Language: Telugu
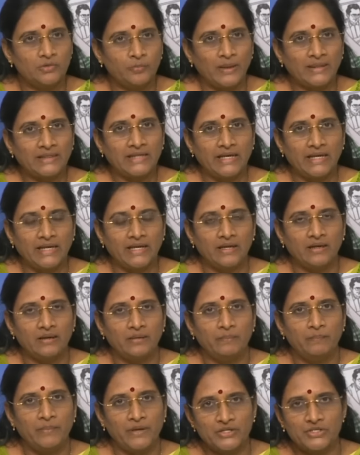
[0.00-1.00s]
ఉత్పత్తిని
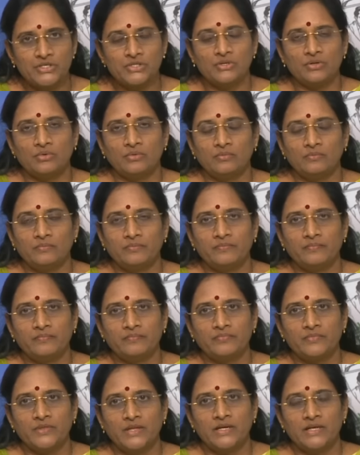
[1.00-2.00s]
పెంచుతూ
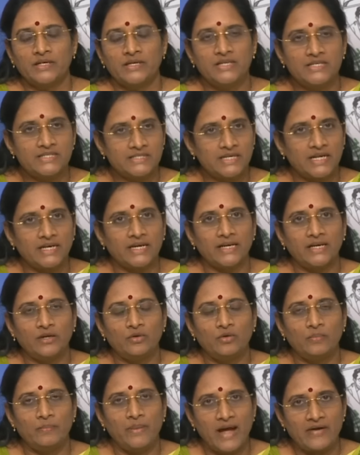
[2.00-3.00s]

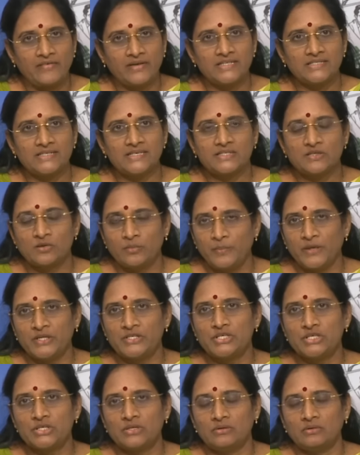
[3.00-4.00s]
డిస్టలరీలు బ్యావరేజెస్
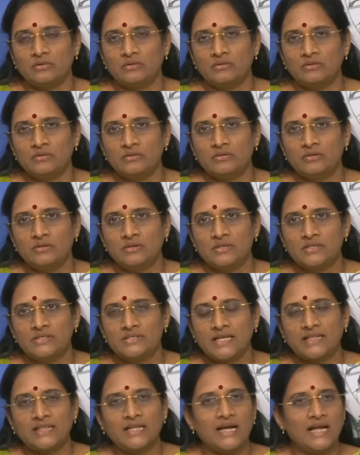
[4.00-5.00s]
పెంచుతూ
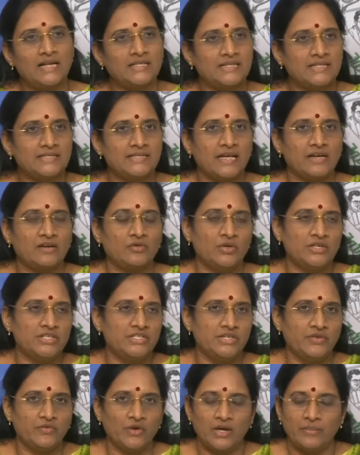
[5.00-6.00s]
సంతకాలు చేశారు కొన్ని
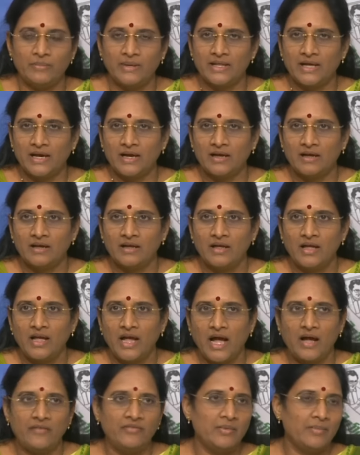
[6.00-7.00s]
జీవోల మీద
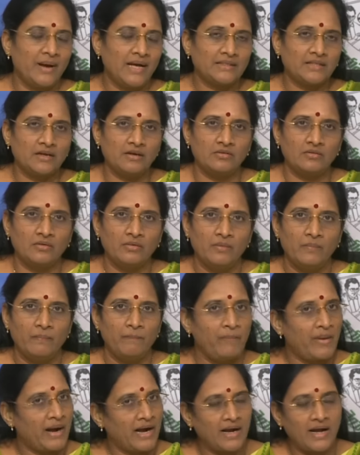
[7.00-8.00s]
అవి మాత్రం
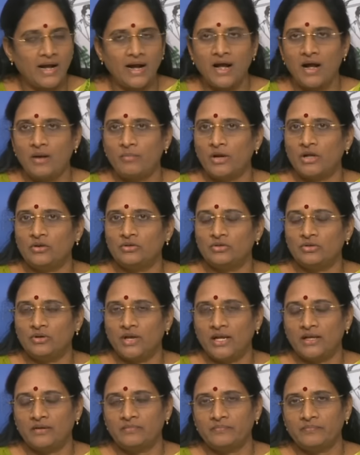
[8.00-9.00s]
పక్కాగా
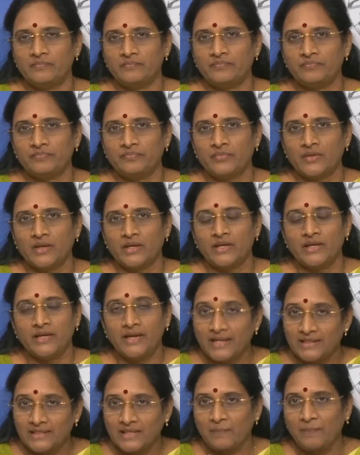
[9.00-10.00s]
అమలవుతున్నాయి
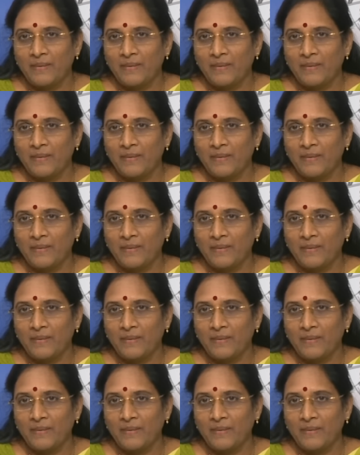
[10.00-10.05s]
ఎంత